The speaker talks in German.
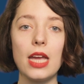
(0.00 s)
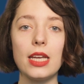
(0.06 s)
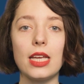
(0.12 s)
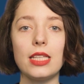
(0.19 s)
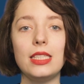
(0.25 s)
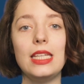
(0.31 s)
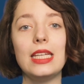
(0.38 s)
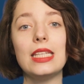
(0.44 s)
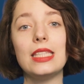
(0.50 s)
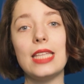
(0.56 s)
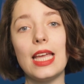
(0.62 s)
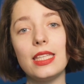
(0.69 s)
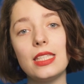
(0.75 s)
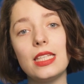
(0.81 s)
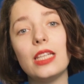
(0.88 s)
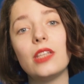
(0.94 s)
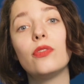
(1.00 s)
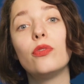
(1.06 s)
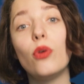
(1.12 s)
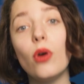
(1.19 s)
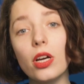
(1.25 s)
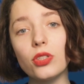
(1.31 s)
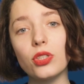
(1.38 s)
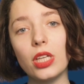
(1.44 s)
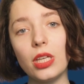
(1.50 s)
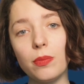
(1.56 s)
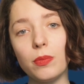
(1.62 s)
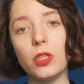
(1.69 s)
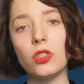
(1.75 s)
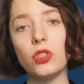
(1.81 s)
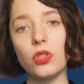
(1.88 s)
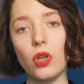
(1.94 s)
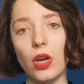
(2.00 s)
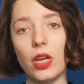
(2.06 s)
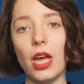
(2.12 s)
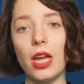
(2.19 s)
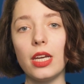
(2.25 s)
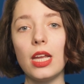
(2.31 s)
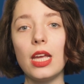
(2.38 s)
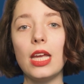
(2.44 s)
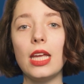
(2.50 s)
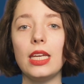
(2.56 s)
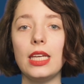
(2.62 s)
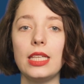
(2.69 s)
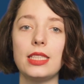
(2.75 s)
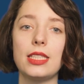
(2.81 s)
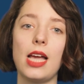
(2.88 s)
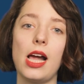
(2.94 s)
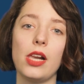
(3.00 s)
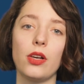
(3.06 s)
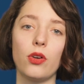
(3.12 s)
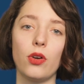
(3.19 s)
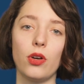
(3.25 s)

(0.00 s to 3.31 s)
da sie die gesetzlich vorgeschriebenen Steuern nicht zahlen